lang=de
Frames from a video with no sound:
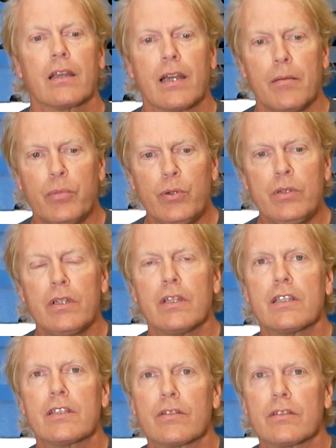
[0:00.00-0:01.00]
Carbon
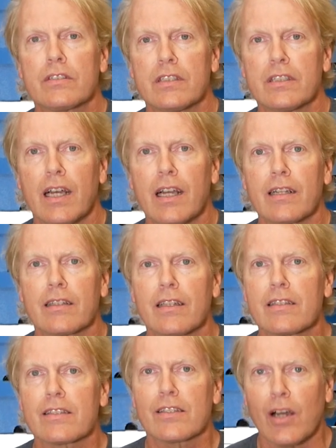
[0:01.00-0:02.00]
ist sozusagen
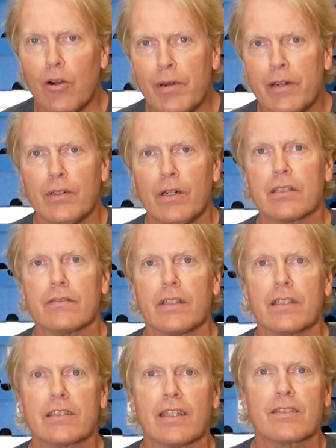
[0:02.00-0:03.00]
das Zauberwort,
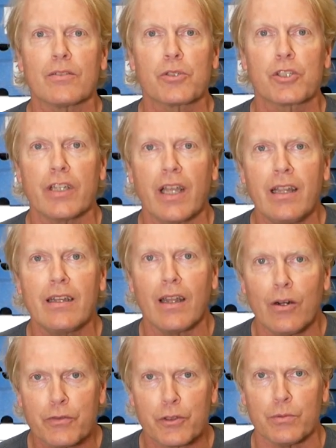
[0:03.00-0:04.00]
wenn es jetzt um schnelle
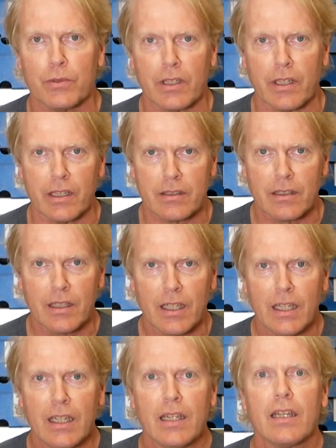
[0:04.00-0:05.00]
Laufschuhe geht.
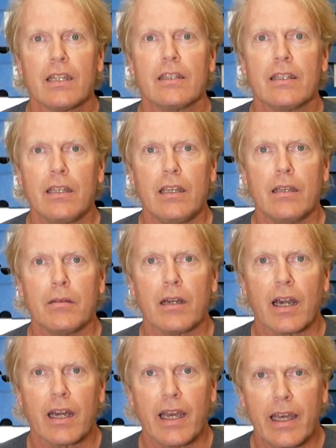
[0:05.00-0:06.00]
Die
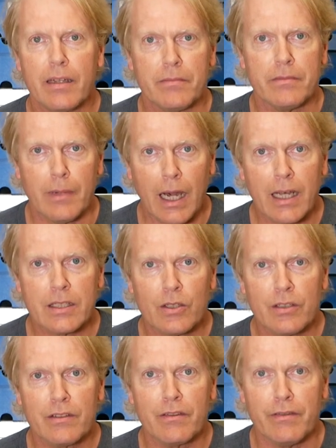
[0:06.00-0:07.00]
äh,
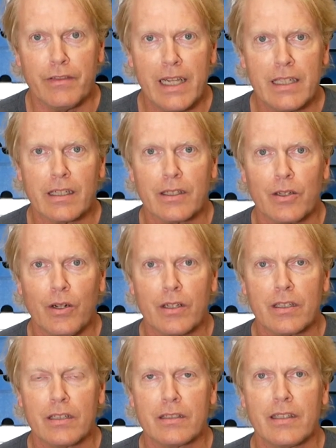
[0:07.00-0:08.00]

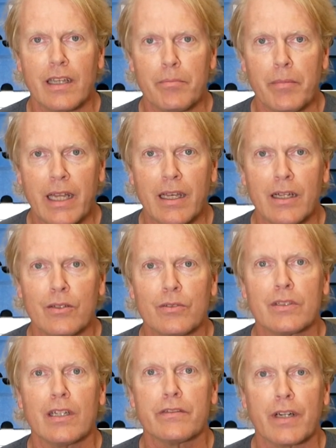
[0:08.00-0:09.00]
Marathon-Weltrekorde der Männer
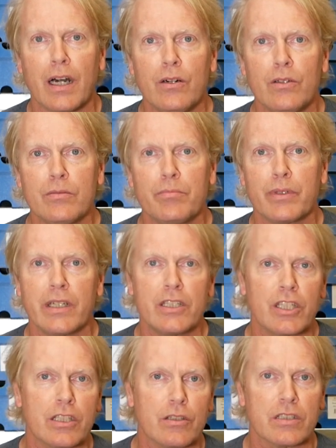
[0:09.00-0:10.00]
und der Frauen,
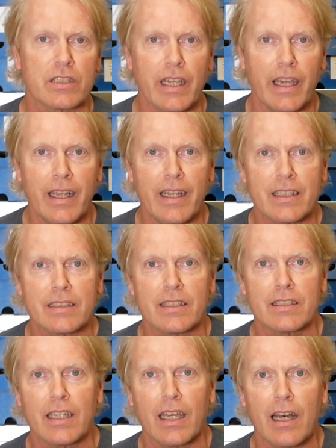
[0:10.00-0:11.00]
Bridget Kosgei
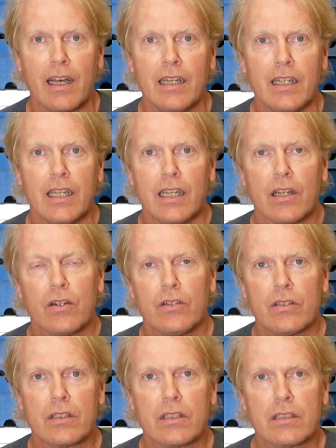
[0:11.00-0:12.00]
letztes Jahr
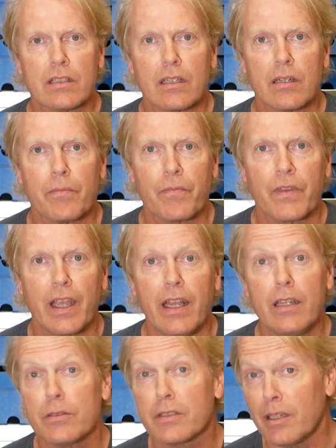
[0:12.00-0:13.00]
und ähm,
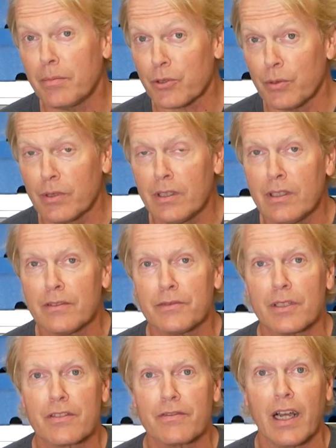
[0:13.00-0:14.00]
Eliud Kipchoge
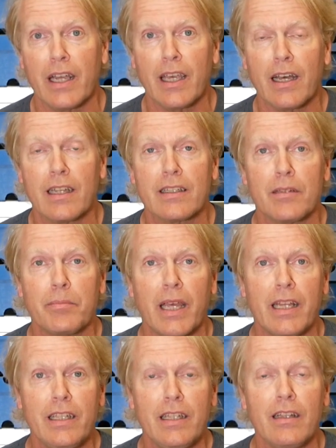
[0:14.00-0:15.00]
vor zwei Jahren in
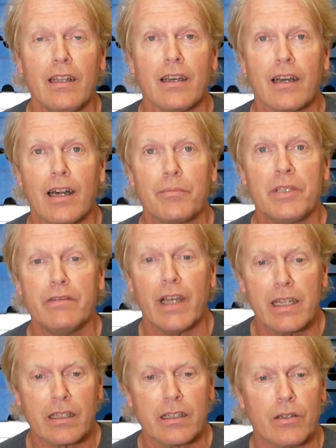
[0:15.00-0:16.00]
Berlin haben die
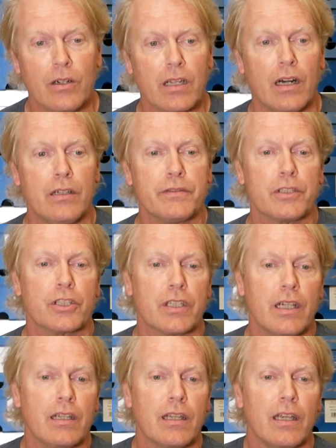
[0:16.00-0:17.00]
Weltrekorde
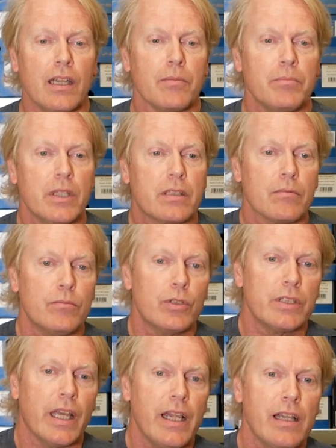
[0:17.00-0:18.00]
aufgestellt mit
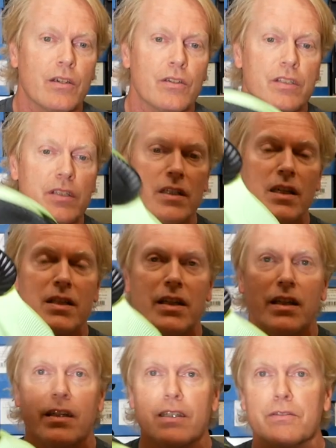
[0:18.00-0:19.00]
Modellen aus dieser
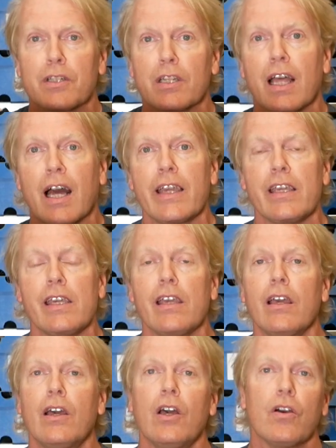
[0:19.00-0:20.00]
Serie von Nike.
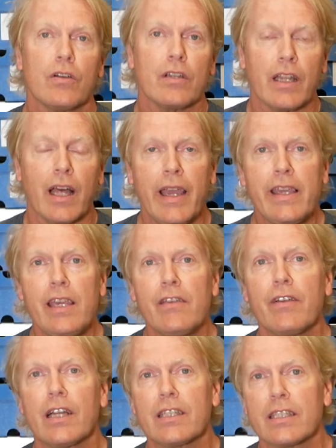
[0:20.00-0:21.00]
Und
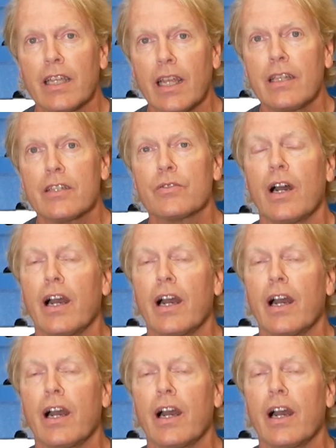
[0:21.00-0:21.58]
Nike war tatsächlich so